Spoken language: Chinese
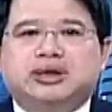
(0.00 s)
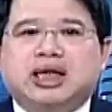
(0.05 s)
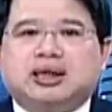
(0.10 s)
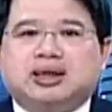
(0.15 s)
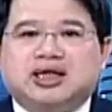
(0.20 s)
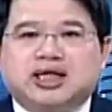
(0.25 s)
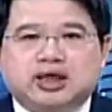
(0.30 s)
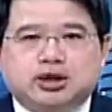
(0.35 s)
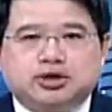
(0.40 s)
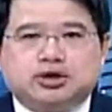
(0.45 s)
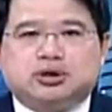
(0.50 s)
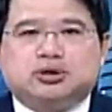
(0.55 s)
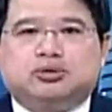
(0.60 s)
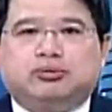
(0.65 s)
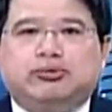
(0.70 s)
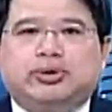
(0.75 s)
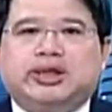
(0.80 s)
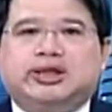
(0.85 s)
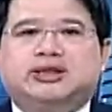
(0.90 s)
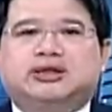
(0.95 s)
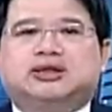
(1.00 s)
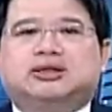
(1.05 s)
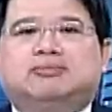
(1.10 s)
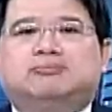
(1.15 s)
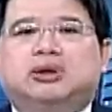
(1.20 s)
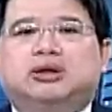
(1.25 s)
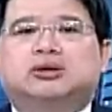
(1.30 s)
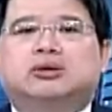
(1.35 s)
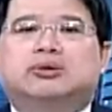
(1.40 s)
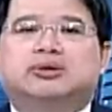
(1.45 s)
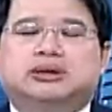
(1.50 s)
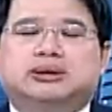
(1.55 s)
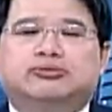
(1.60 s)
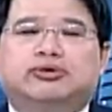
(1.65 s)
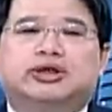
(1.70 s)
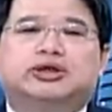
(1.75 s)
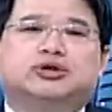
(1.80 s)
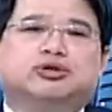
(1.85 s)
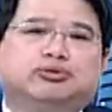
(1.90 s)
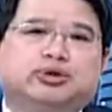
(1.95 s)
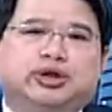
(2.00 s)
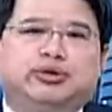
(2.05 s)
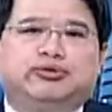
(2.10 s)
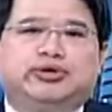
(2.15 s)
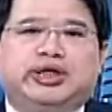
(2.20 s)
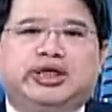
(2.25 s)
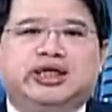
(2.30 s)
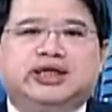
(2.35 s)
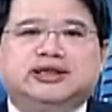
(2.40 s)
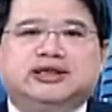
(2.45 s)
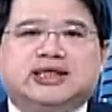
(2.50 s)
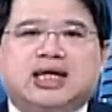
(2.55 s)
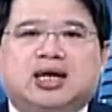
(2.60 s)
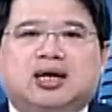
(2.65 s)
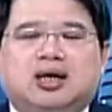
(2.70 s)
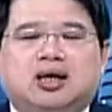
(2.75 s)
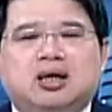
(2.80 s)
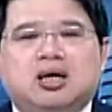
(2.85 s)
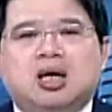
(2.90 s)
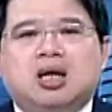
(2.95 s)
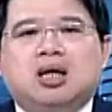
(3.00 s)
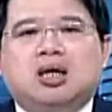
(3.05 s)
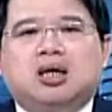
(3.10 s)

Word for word: 那可是为什么投资会受利率的影响哈，